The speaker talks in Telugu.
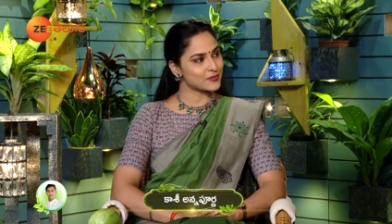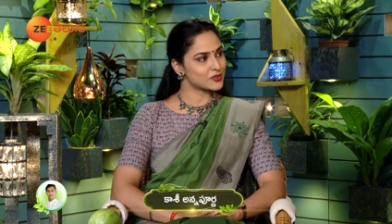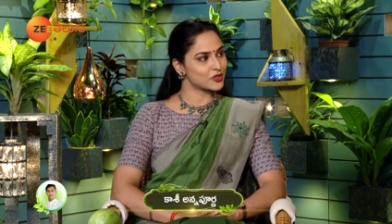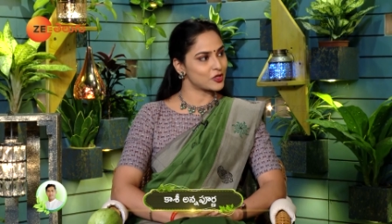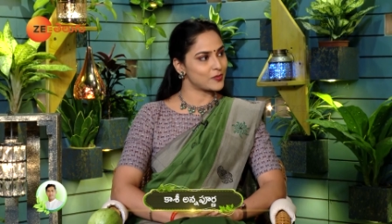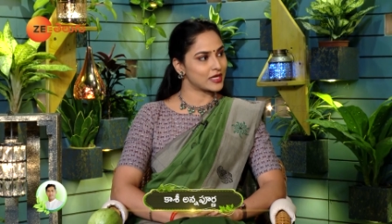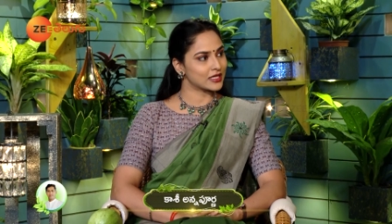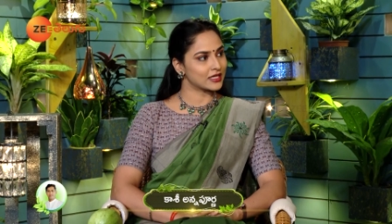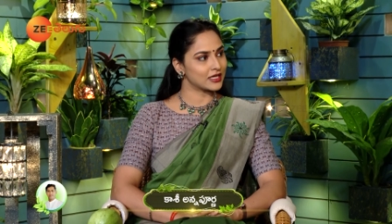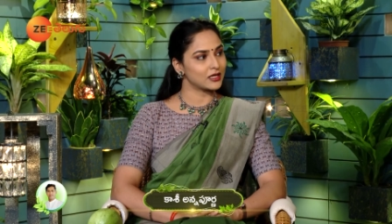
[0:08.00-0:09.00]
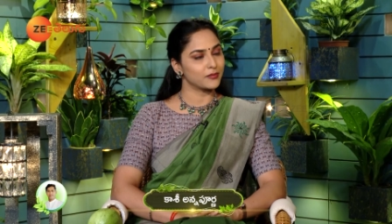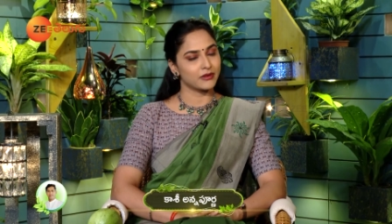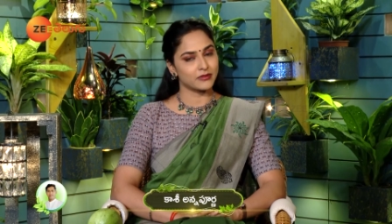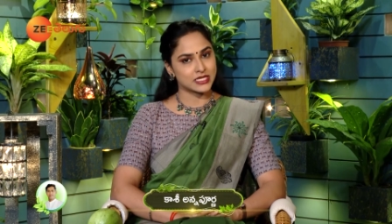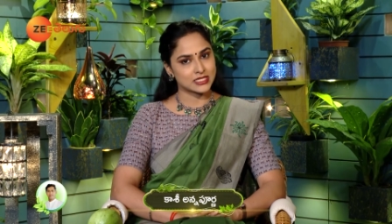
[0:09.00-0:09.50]
ఎపిసోడ్లో భాగంగా
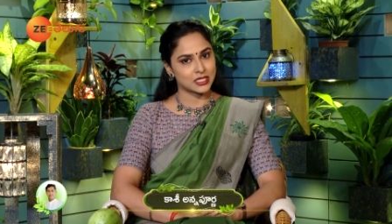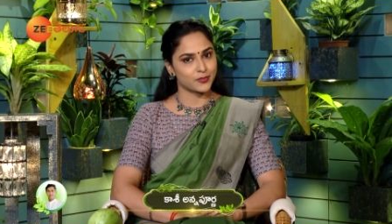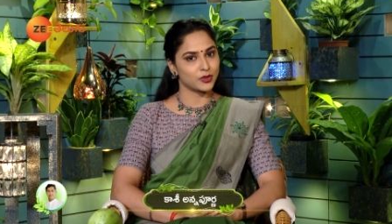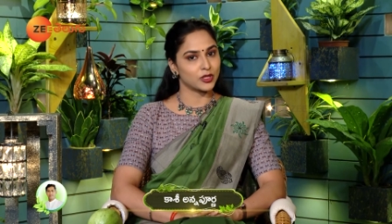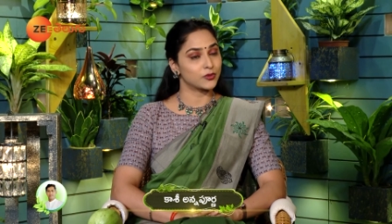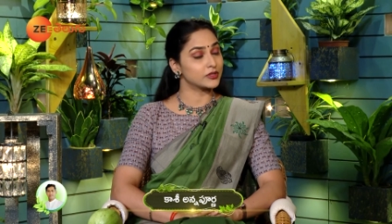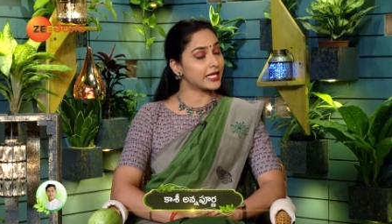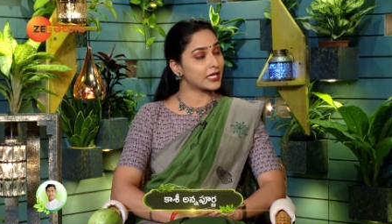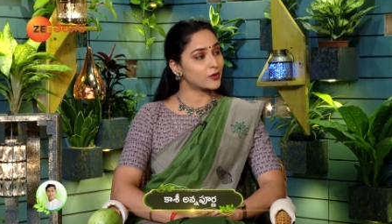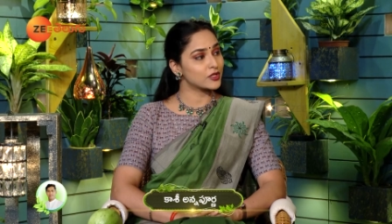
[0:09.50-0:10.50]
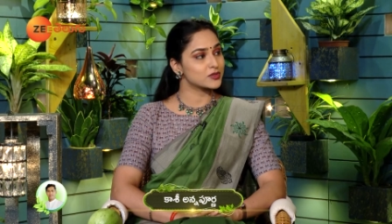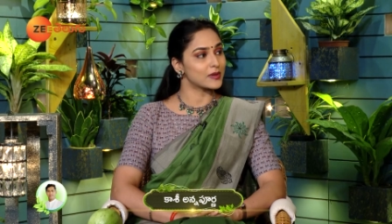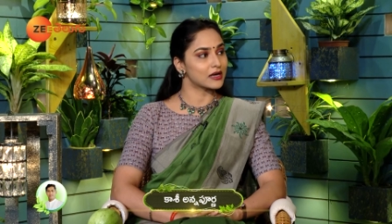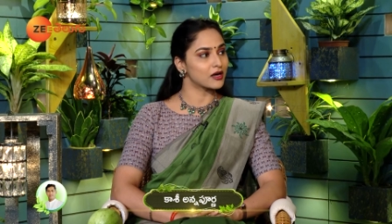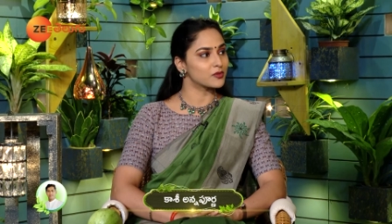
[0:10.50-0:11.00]
మేము చేసే తప్పుల్లో దేని గురించి
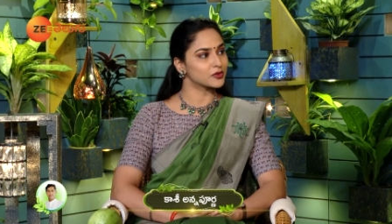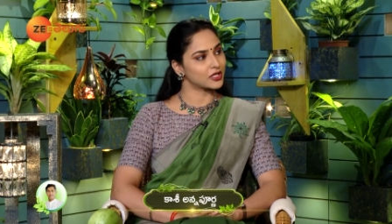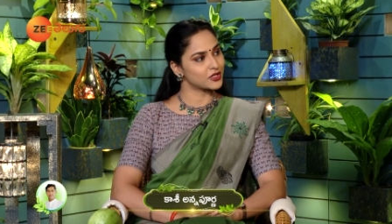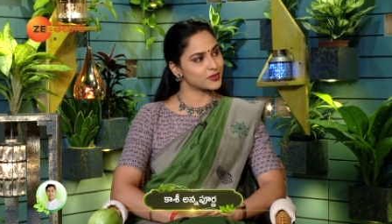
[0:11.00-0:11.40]
మాట్లాడబోతున్నారో